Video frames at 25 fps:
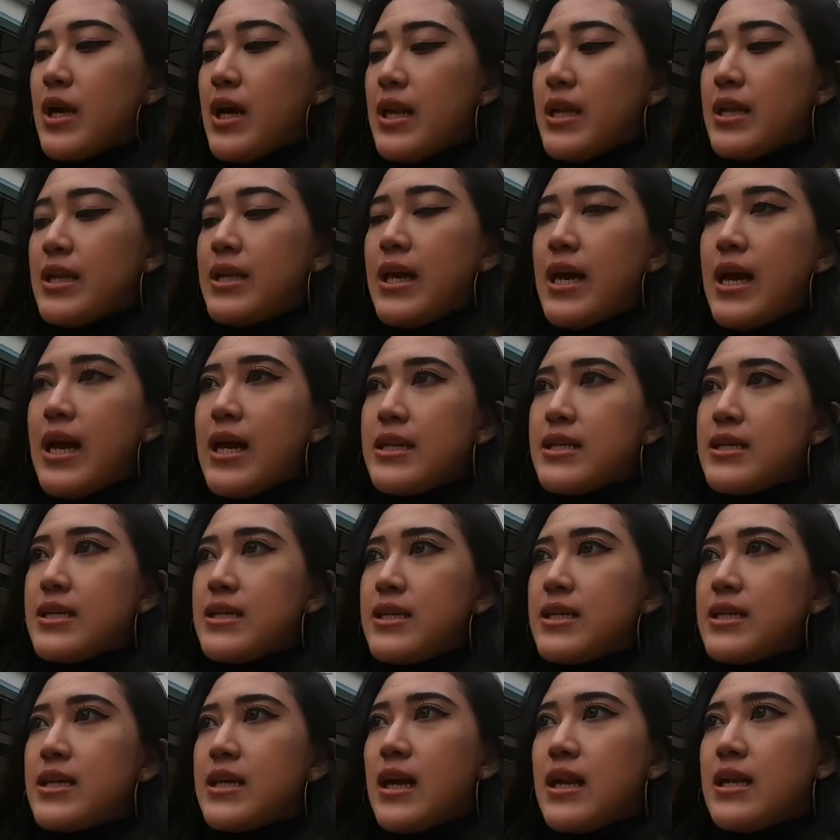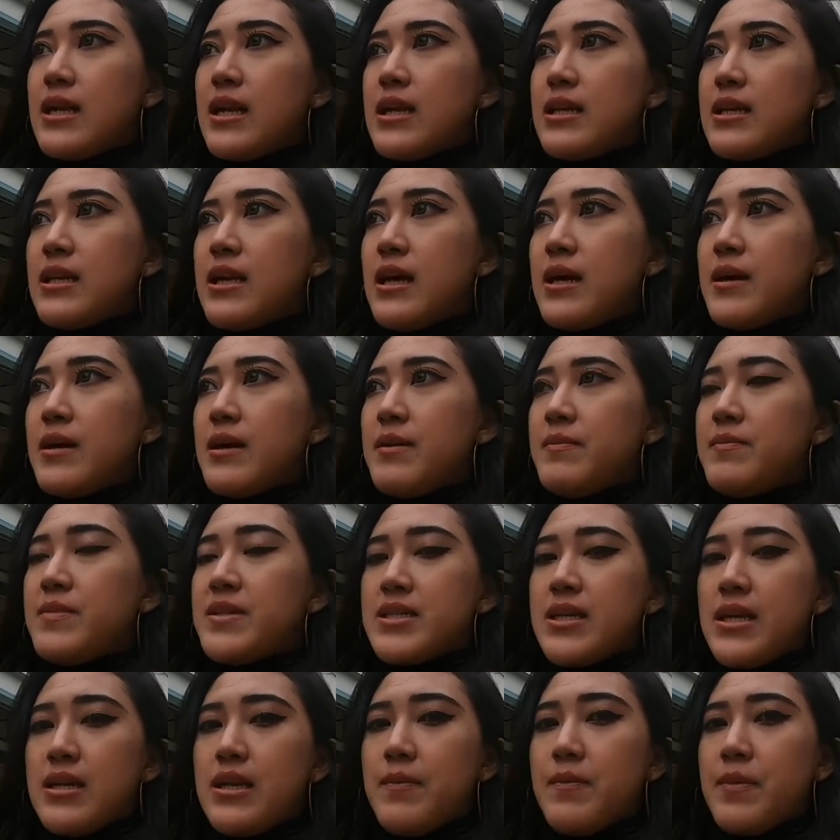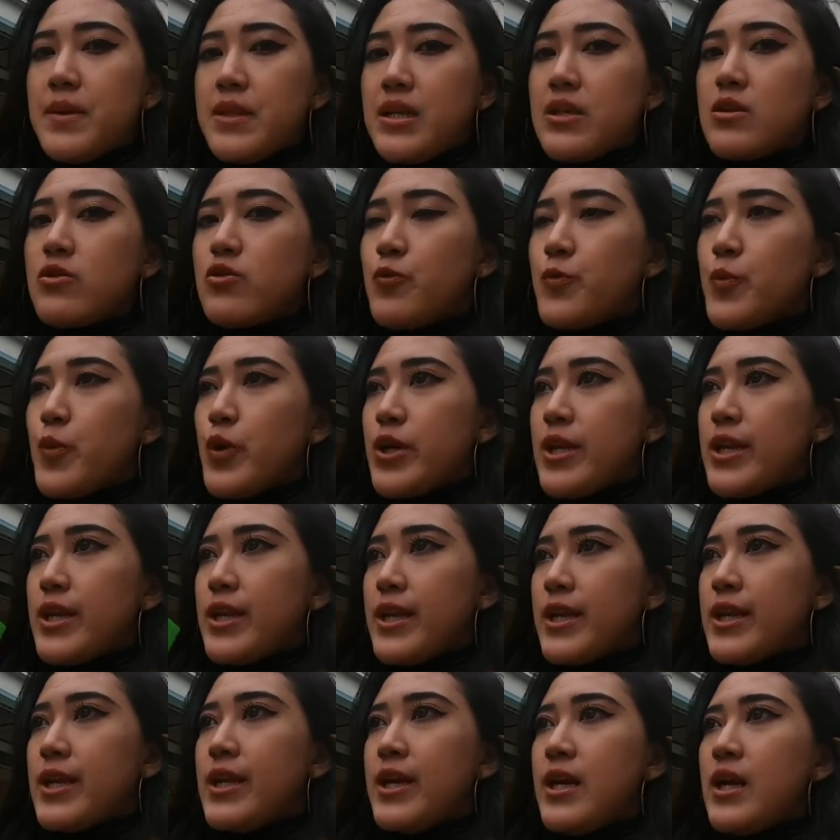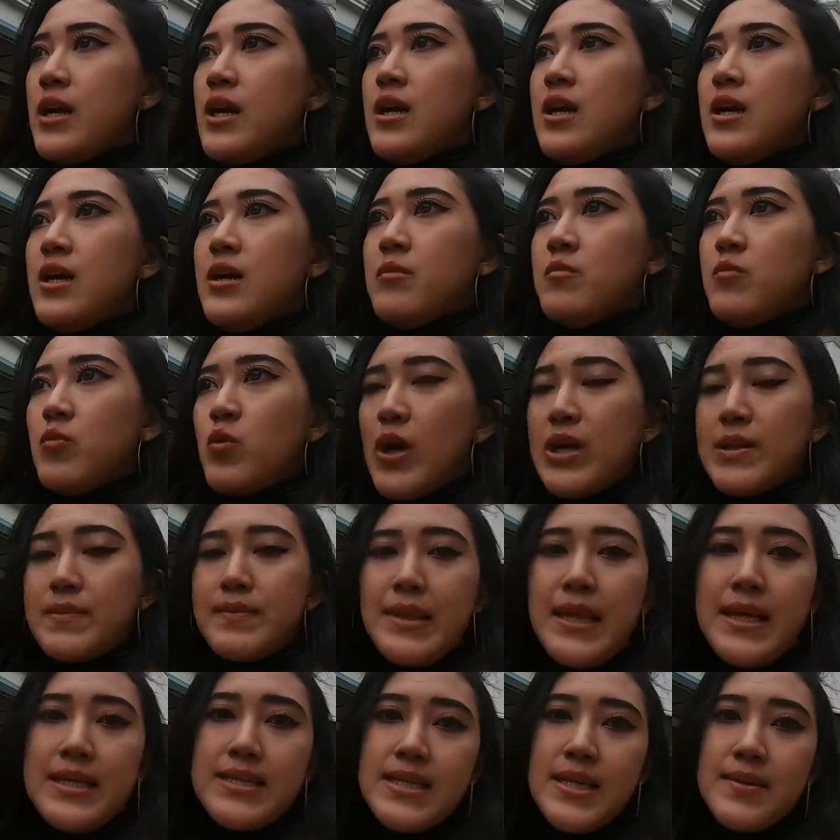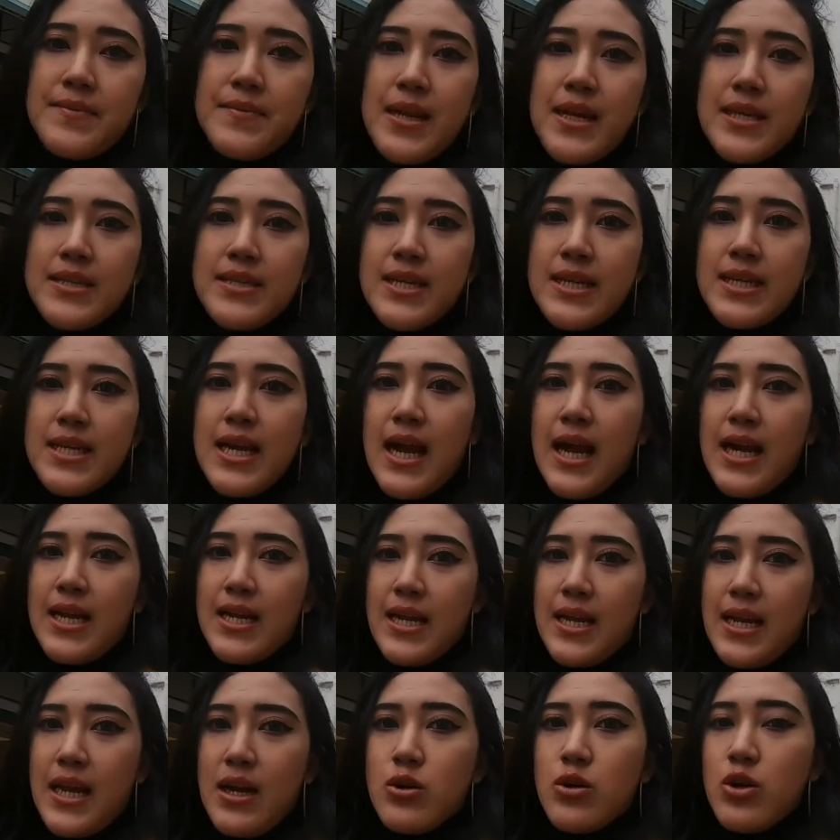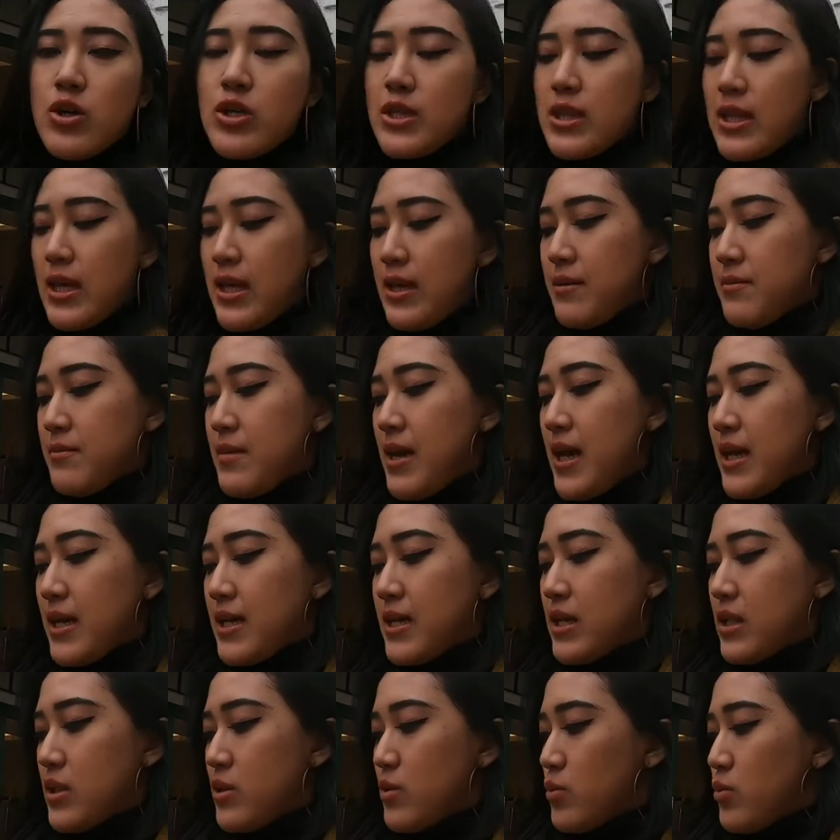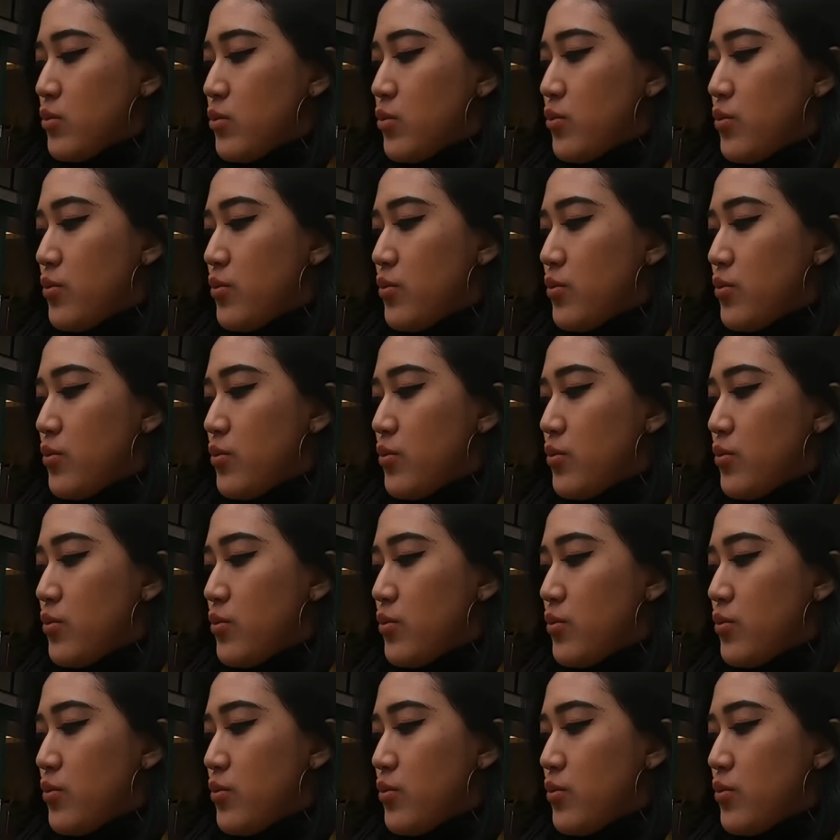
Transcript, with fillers: kalian jadi kalian da bisa dapetin kupon ini buat belanja-belanja di area Gotemba gitu